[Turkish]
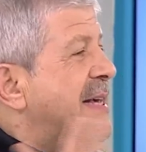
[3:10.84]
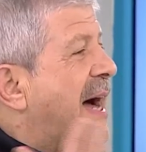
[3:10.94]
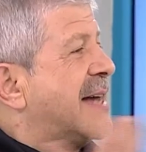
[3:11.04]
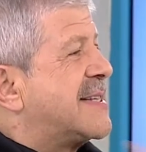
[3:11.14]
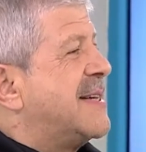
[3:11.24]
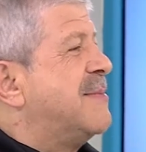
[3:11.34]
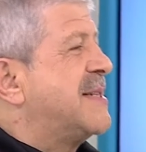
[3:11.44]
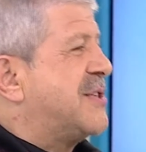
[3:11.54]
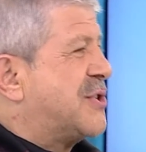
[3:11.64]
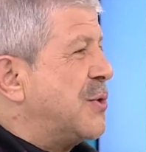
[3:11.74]

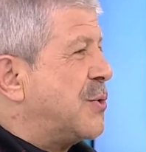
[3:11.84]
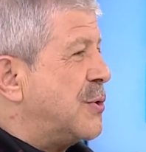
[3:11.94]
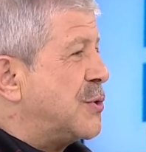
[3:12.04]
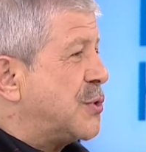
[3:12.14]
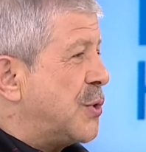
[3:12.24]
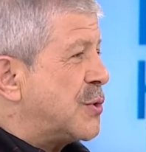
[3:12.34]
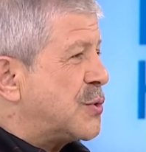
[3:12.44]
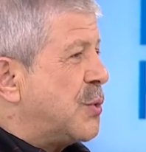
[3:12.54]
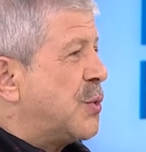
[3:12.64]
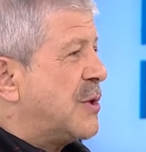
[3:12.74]
yazdığımız için
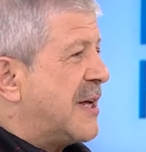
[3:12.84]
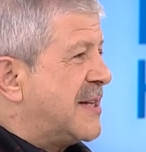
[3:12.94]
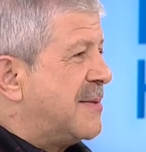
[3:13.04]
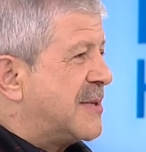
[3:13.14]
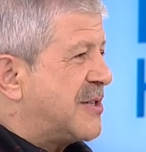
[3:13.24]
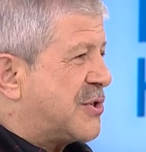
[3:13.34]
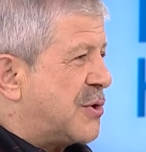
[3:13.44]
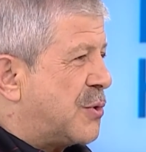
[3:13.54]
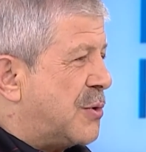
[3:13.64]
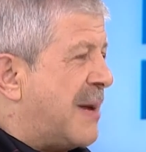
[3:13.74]
konuşuyoruz, uyguladığımız
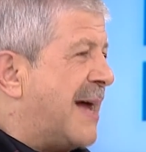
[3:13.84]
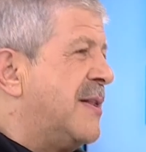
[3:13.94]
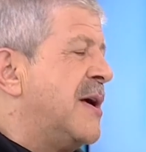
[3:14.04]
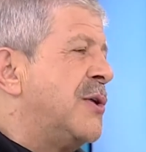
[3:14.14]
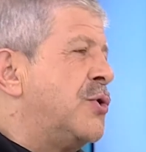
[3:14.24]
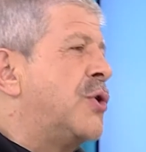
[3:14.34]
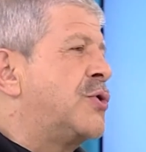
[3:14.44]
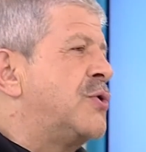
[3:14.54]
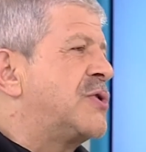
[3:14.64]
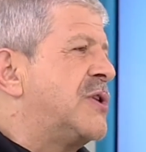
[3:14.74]
için konu. Ben
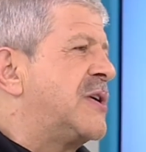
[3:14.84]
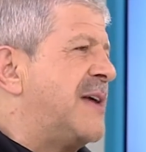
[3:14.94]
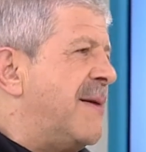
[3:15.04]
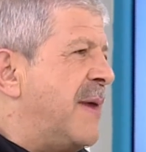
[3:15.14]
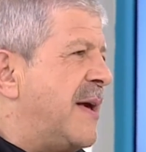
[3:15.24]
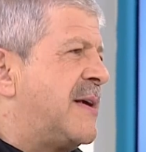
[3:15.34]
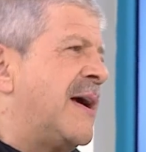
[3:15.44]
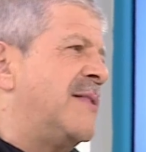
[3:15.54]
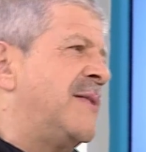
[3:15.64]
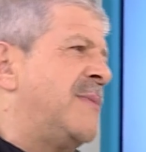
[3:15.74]
440 yemeği
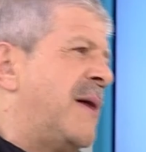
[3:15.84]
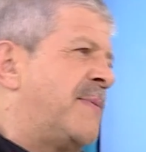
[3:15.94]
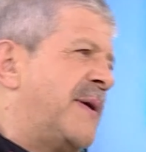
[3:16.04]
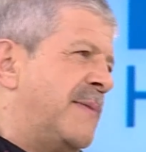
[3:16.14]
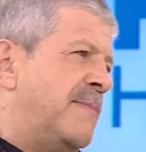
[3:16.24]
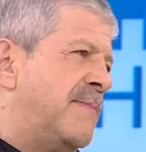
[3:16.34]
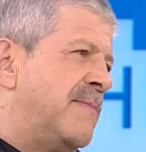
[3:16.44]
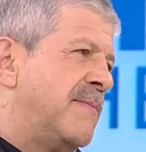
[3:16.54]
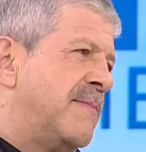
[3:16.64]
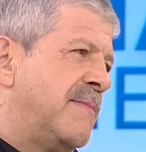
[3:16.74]
kendim yaparım.
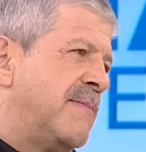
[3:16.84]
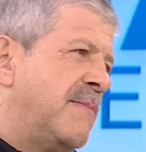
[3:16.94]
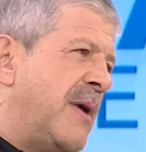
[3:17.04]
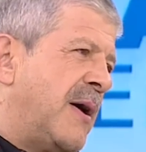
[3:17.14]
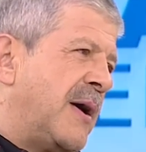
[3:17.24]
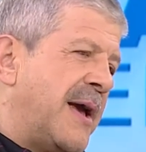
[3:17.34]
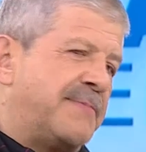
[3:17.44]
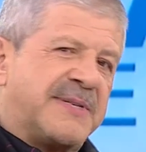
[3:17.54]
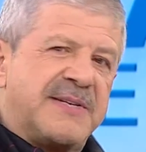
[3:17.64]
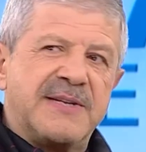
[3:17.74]
Harika Bak
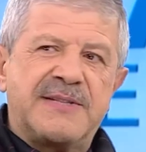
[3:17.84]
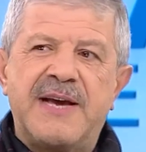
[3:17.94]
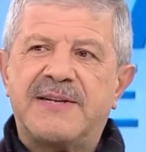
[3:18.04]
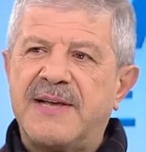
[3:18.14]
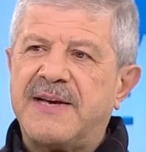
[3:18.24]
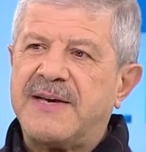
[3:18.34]
hepsini tek